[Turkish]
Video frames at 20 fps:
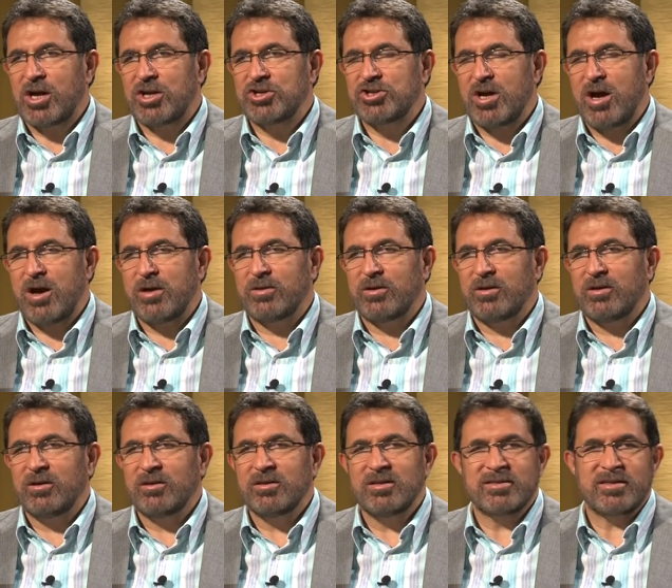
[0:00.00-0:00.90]

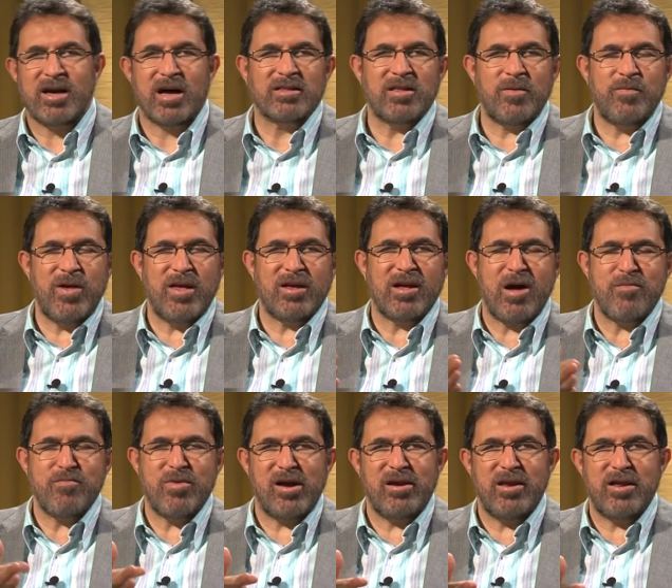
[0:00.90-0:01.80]
çıkacağını, sahte
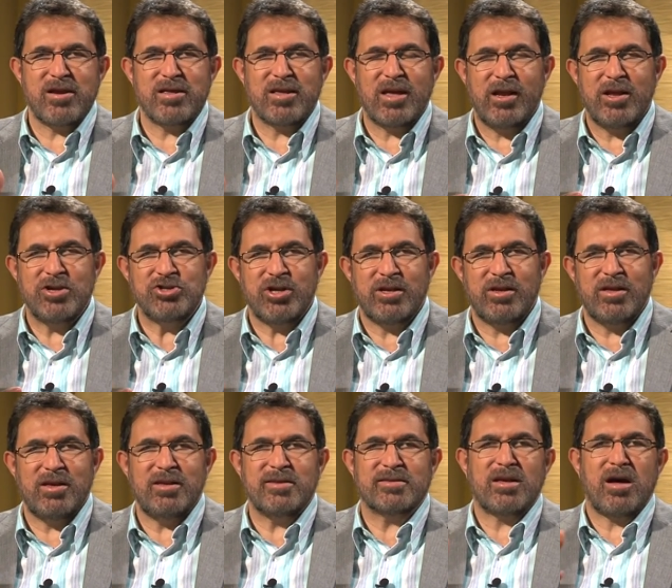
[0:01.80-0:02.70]
peygamberlerin
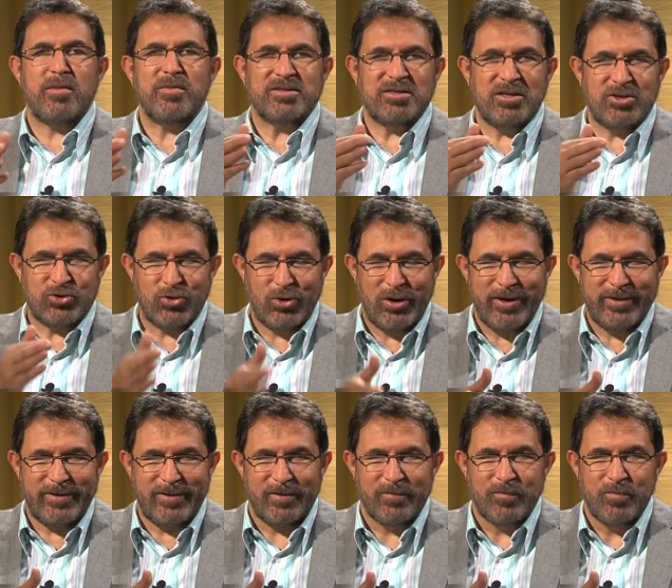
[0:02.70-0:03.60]
geleceğini İsa Mesih
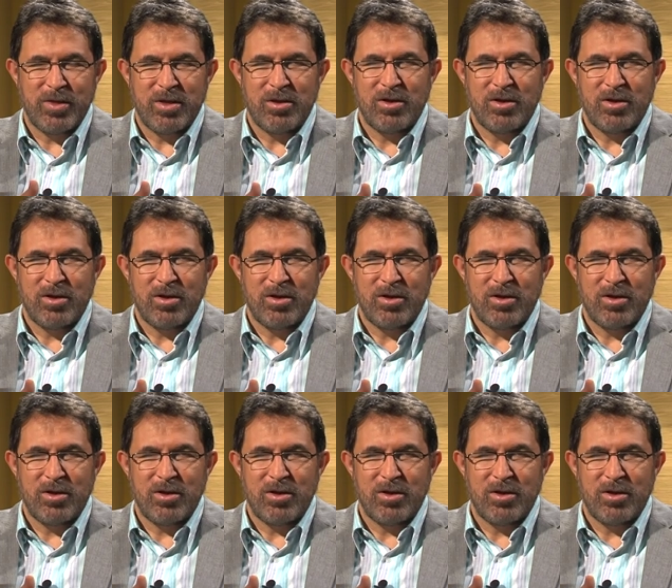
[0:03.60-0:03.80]
söyledi.